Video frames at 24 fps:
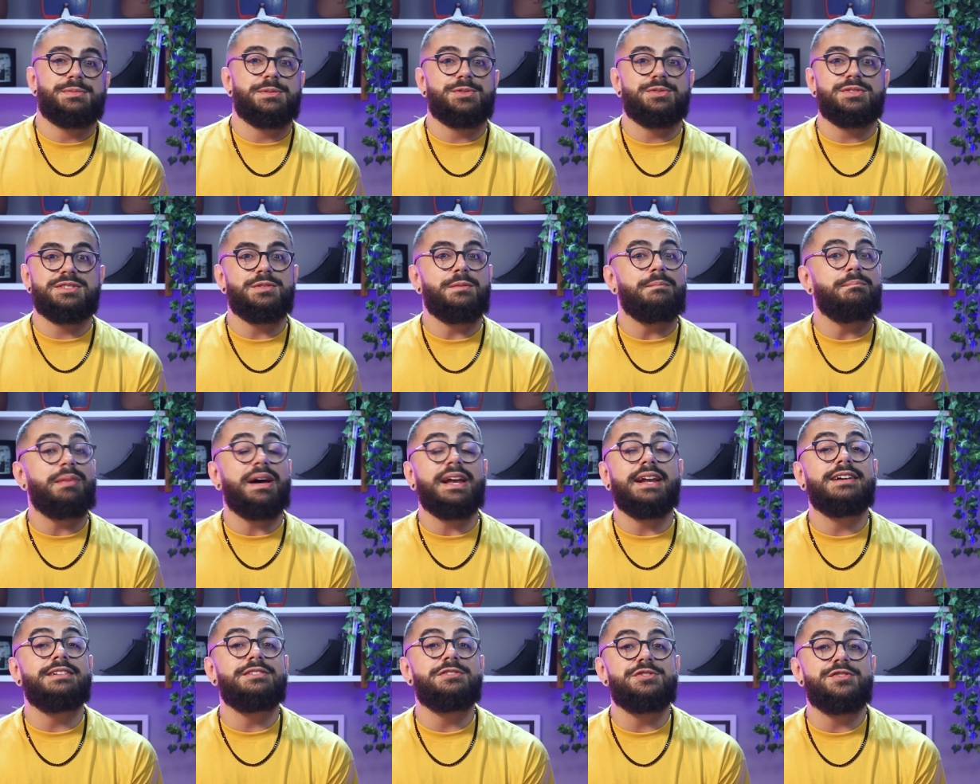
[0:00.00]
E as pessoas estão
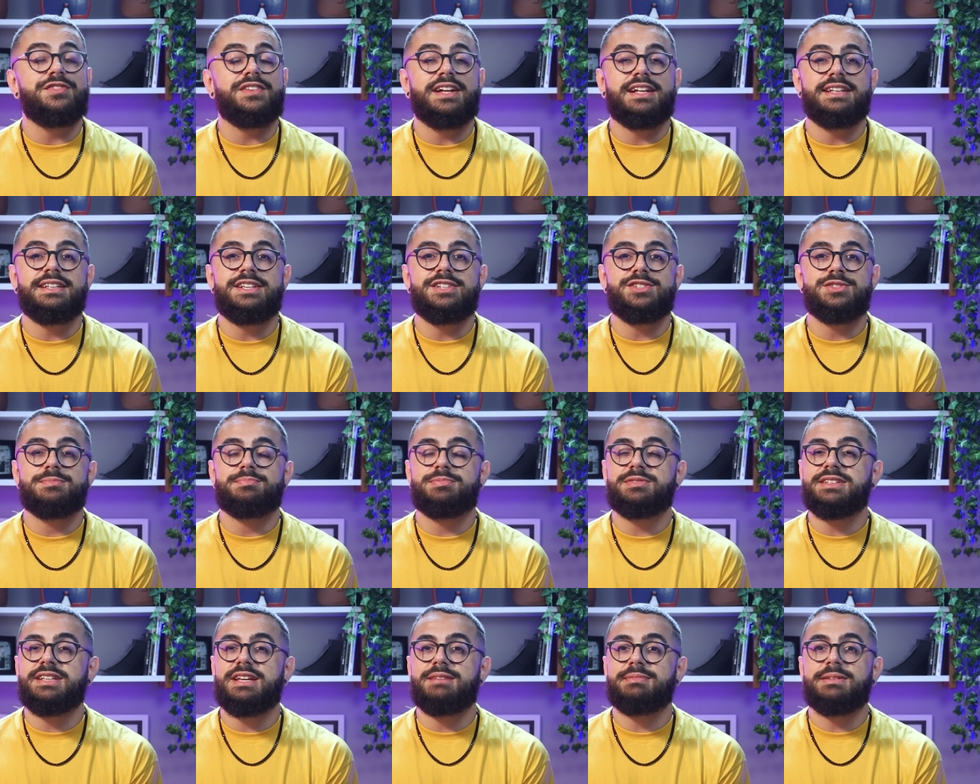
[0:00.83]
parando de falar nisso,
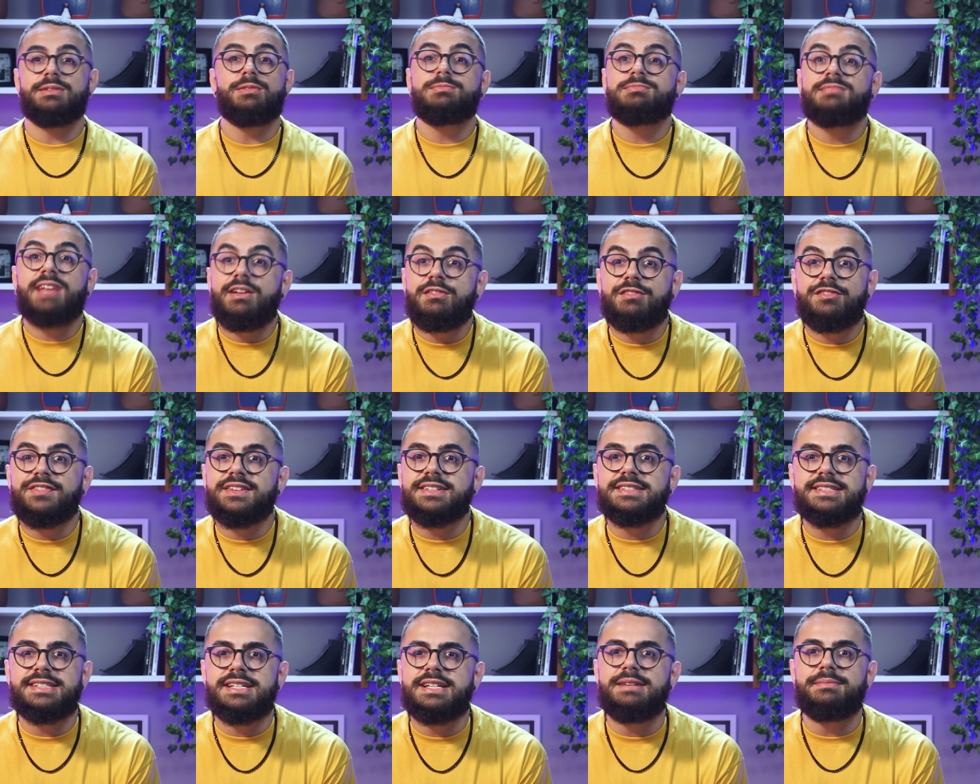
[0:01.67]
por quê? Porque não tem o que
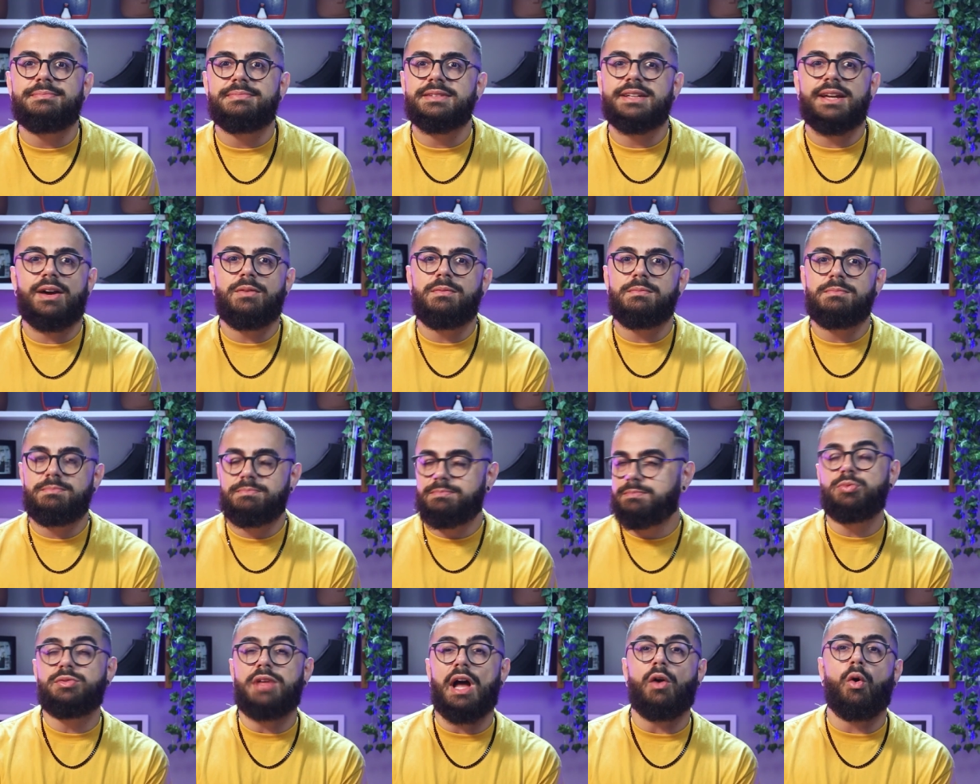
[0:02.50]
fazer, porque é um
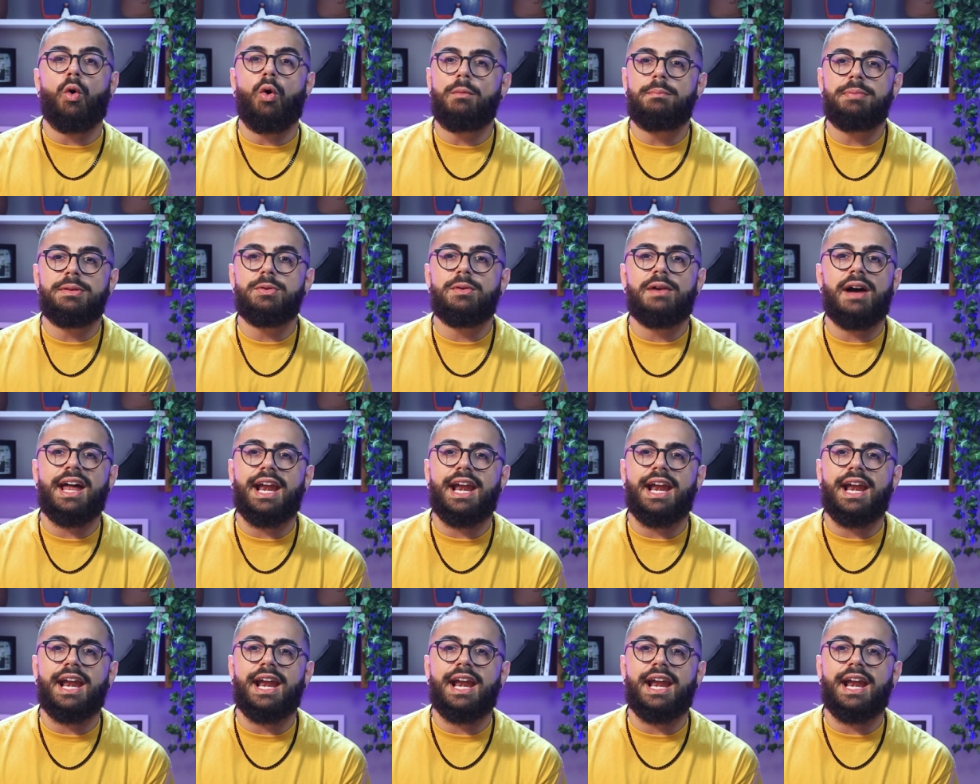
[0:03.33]
puta golpe do